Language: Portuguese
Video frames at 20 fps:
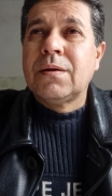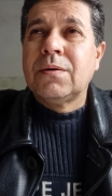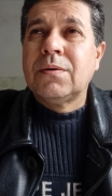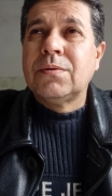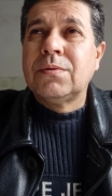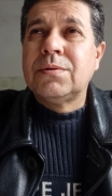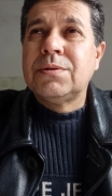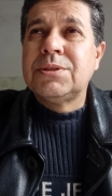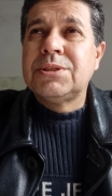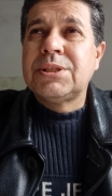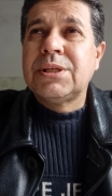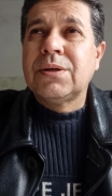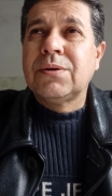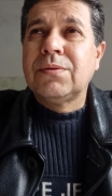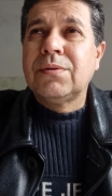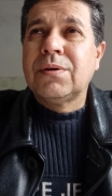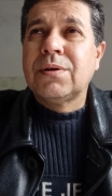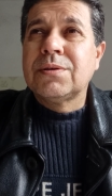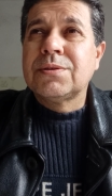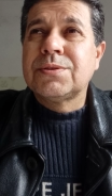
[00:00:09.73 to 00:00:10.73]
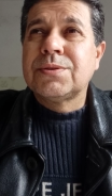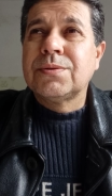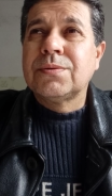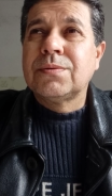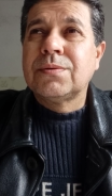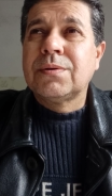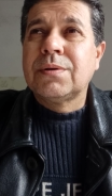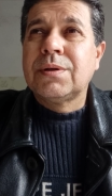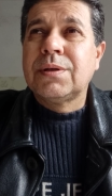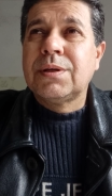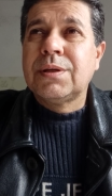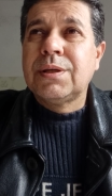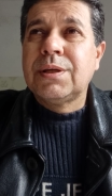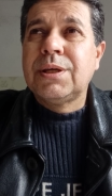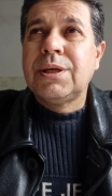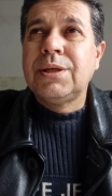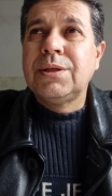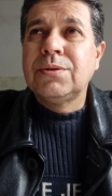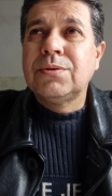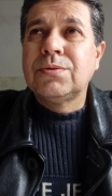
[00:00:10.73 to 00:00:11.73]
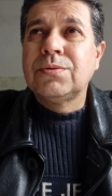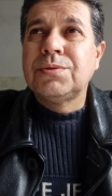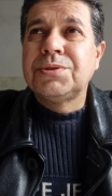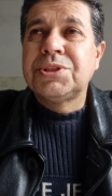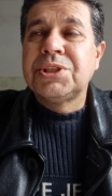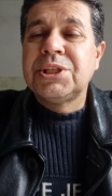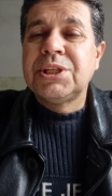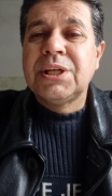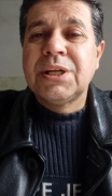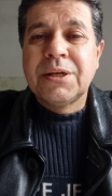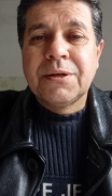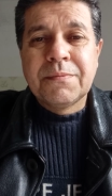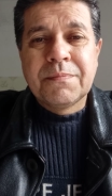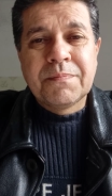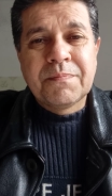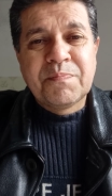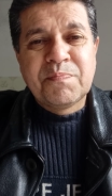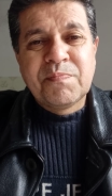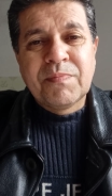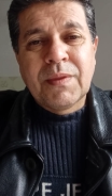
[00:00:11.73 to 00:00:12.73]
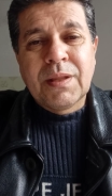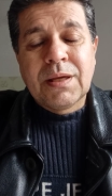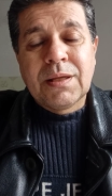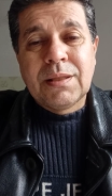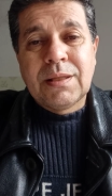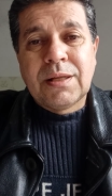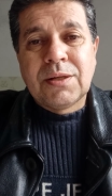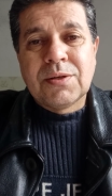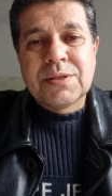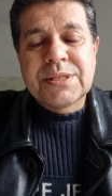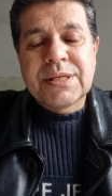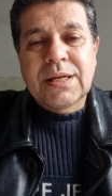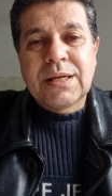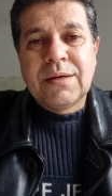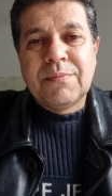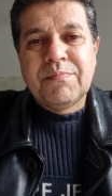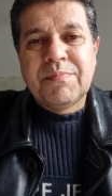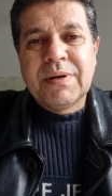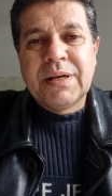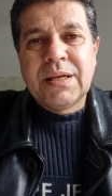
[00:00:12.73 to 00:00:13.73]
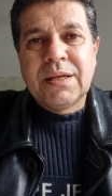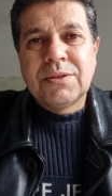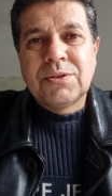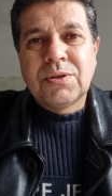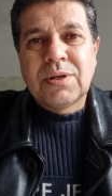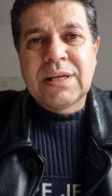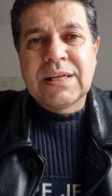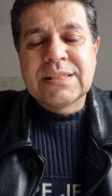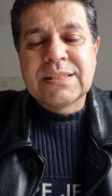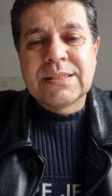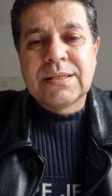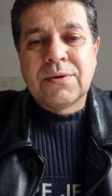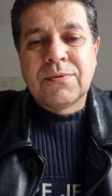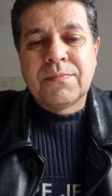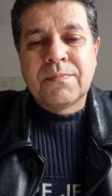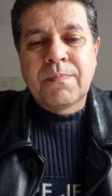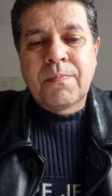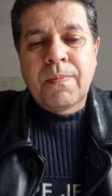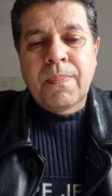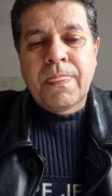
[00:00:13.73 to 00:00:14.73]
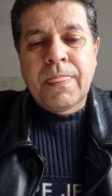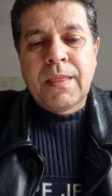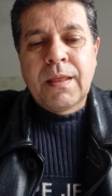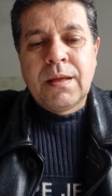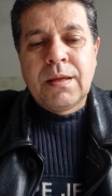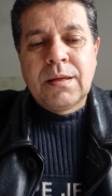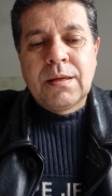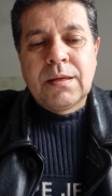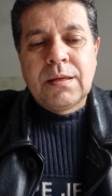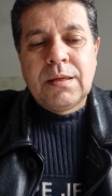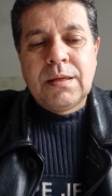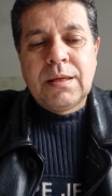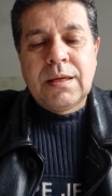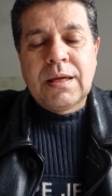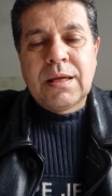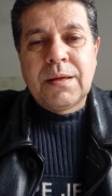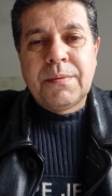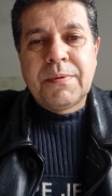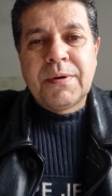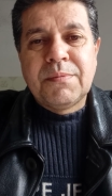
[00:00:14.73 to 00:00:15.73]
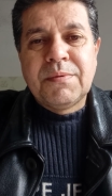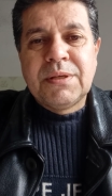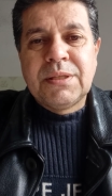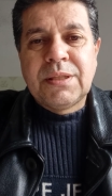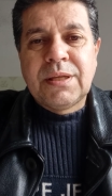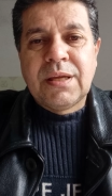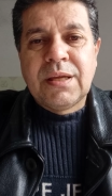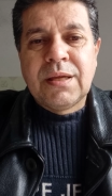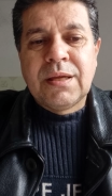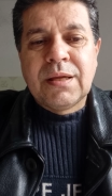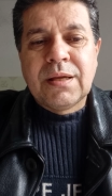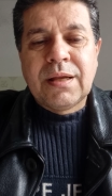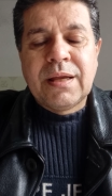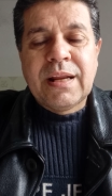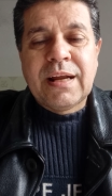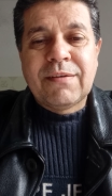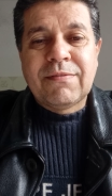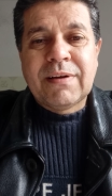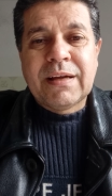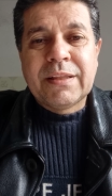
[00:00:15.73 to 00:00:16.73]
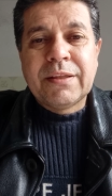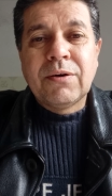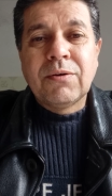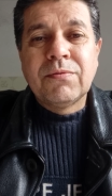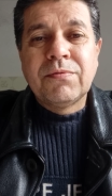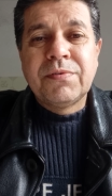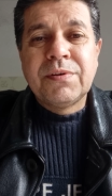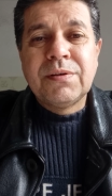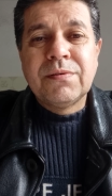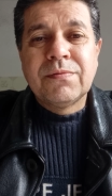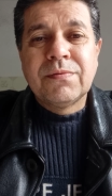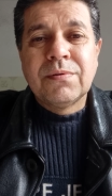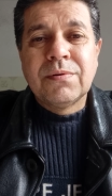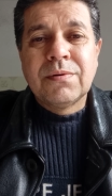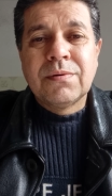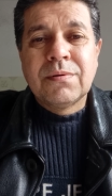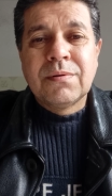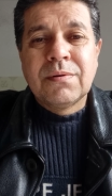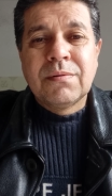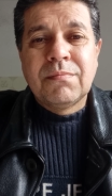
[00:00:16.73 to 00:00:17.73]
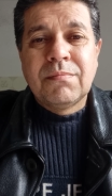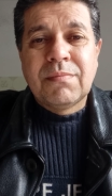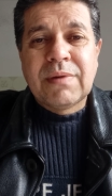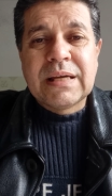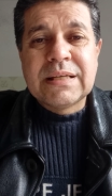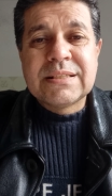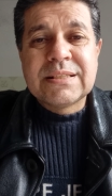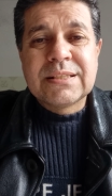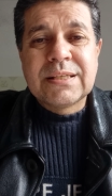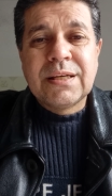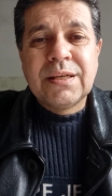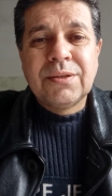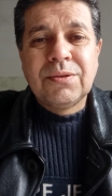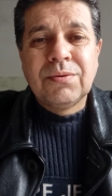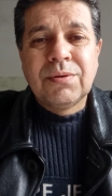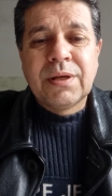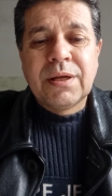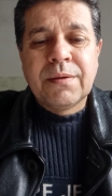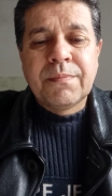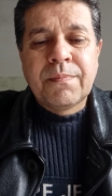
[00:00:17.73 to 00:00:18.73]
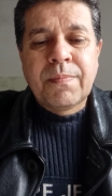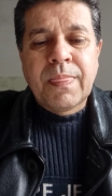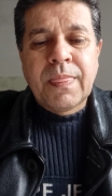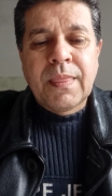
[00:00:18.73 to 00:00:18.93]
Hoje é o nosso quinto dia da nossa campanha de oração. E era é para mim ter gravado ao vivo mais cedo, né?